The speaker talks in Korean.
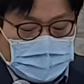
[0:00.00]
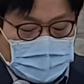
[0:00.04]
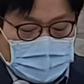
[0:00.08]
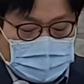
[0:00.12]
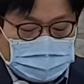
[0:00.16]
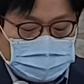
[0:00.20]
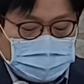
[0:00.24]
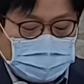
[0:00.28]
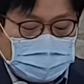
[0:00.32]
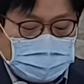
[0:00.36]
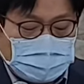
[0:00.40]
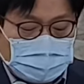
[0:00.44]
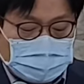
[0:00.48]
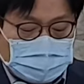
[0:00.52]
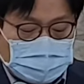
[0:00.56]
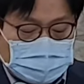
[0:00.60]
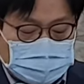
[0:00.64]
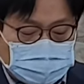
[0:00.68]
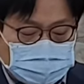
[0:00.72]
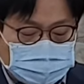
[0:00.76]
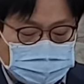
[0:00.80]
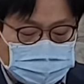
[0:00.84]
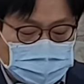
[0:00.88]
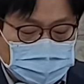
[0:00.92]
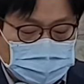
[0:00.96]
아달랴가
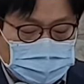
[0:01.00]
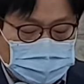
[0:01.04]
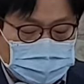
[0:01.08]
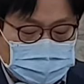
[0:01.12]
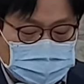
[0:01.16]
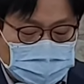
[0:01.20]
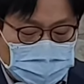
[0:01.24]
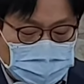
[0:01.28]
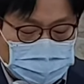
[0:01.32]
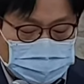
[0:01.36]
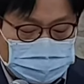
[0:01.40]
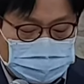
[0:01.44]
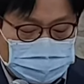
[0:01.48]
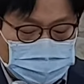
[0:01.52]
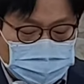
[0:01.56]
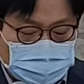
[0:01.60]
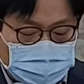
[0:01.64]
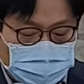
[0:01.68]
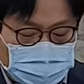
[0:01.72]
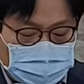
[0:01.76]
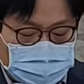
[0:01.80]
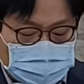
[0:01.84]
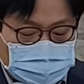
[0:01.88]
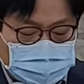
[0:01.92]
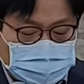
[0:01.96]
손자들을 다
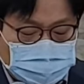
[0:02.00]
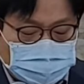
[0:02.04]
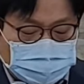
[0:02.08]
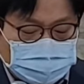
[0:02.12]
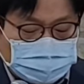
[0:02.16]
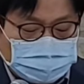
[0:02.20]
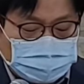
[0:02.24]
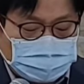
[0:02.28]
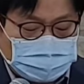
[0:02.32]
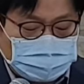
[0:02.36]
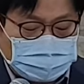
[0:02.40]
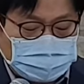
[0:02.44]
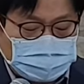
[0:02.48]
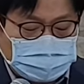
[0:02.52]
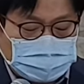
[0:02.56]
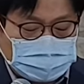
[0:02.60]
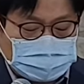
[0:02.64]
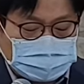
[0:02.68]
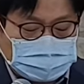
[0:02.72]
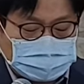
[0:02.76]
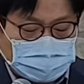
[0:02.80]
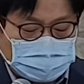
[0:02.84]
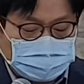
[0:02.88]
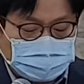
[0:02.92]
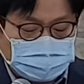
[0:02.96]
죽이고
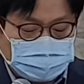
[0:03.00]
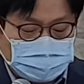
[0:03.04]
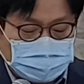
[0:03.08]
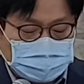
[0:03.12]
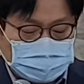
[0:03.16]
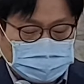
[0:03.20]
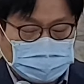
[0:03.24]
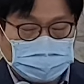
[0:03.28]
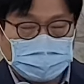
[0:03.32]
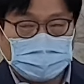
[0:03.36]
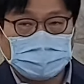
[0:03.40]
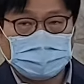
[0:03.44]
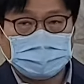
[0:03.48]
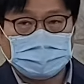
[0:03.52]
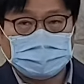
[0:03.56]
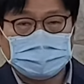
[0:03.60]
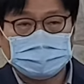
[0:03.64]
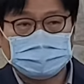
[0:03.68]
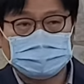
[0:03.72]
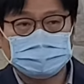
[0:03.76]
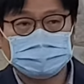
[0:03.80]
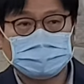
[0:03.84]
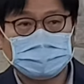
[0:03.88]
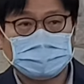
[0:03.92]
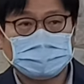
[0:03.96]
정권을 잡으면서
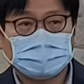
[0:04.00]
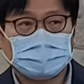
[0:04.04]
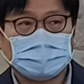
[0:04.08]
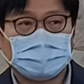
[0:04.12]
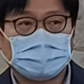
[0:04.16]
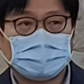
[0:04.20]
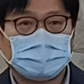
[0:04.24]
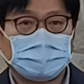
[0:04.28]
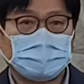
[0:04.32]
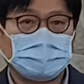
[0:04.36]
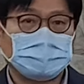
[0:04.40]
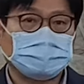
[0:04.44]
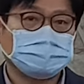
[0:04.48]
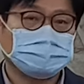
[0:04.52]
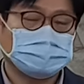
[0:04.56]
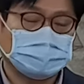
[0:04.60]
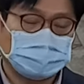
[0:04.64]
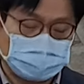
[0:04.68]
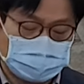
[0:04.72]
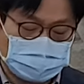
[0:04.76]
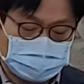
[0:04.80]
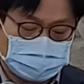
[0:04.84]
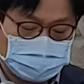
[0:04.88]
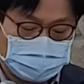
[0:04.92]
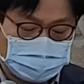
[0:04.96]
유다가 아주
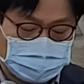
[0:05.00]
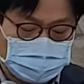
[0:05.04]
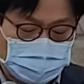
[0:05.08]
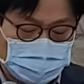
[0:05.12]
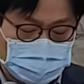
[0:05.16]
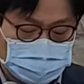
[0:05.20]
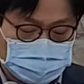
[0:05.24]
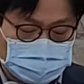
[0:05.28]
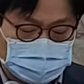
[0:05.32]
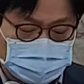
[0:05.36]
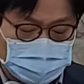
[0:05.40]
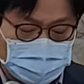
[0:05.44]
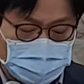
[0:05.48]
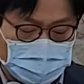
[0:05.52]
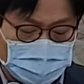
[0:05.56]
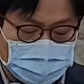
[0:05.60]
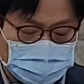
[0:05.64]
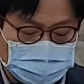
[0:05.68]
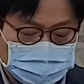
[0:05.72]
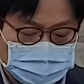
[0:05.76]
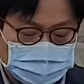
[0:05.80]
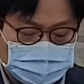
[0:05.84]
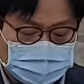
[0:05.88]
흔들렸으나